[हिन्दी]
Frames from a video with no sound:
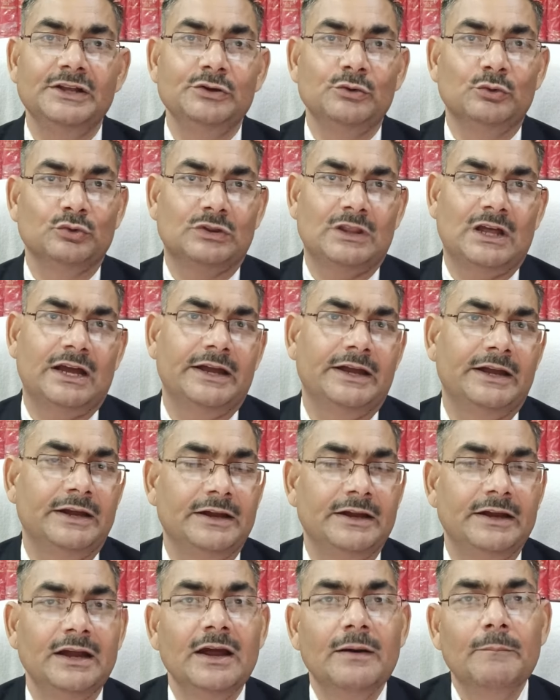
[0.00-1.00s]
नहीं होता है
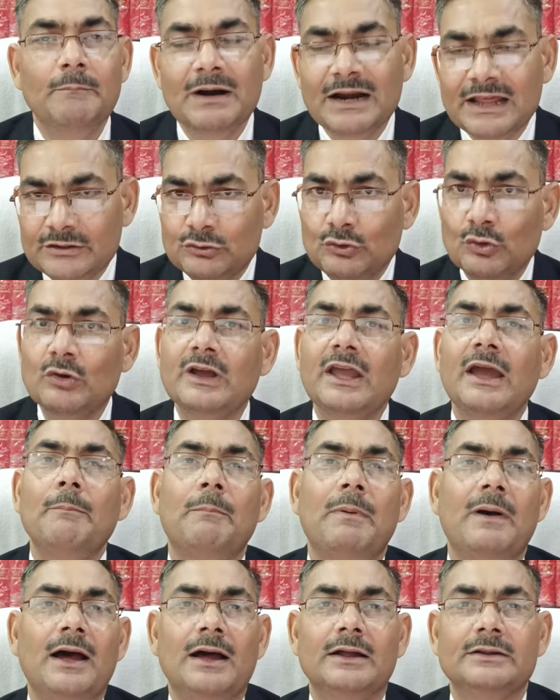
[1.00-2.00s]
बड़े दुख के
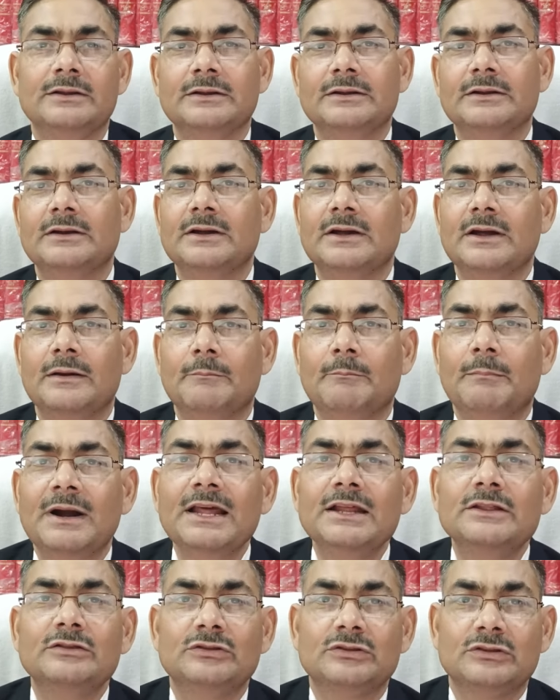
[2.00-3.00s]
बाद
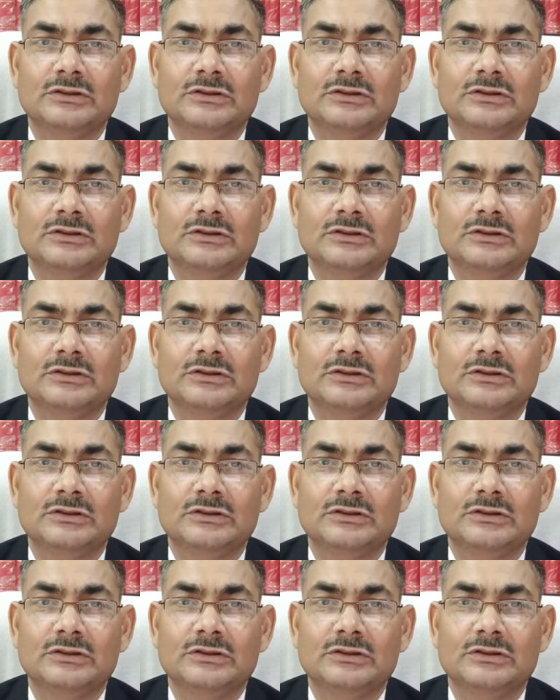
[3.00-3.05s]
बड़े